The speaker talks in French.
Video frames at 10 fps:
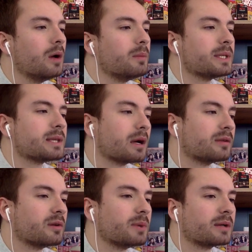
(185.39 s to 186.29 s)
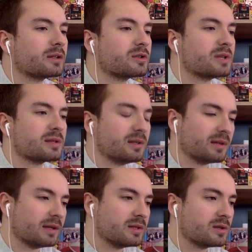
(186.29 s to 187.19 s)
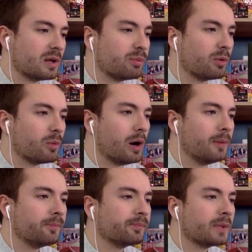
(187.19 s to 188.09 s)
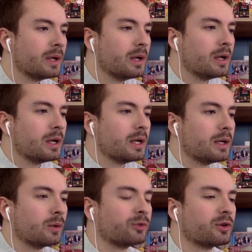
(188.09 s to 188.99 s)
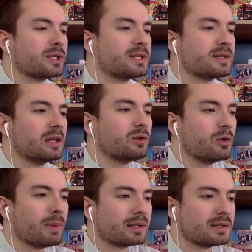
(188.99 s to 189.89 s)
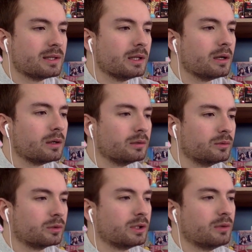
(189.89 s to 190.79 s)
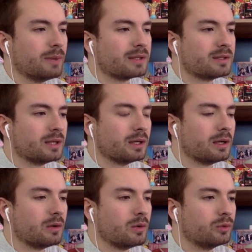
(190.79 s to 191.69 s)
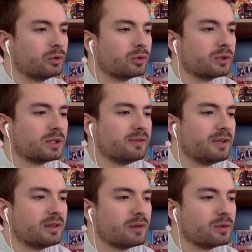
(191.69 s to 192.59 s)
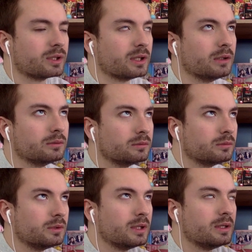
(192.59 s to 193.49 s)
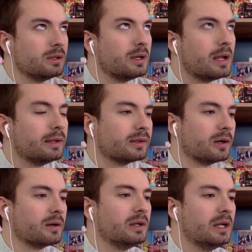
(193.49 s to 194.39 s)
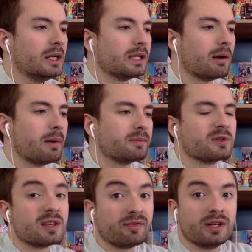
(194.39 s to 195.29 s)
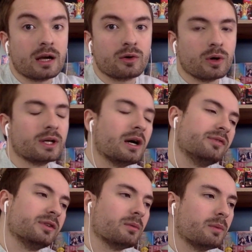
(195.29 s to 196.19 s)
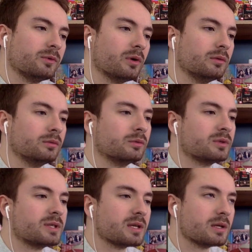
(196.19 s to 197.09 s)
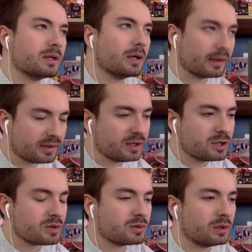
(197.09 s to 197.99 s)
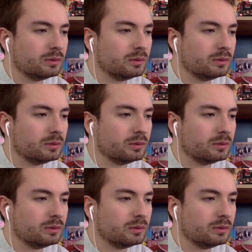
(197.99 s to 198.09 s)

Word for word: Mais ça ressemble à quelque chose d'assez traditionnel pour moi. Et on sent qu'ils essayent de le maintenir. Donc, de maintenir le truc qu'ils viennent d'invoquer, l'être. Et en même temps, ça fait de la chorégraphie en même temps. Donc, c'est intelligent, quoi.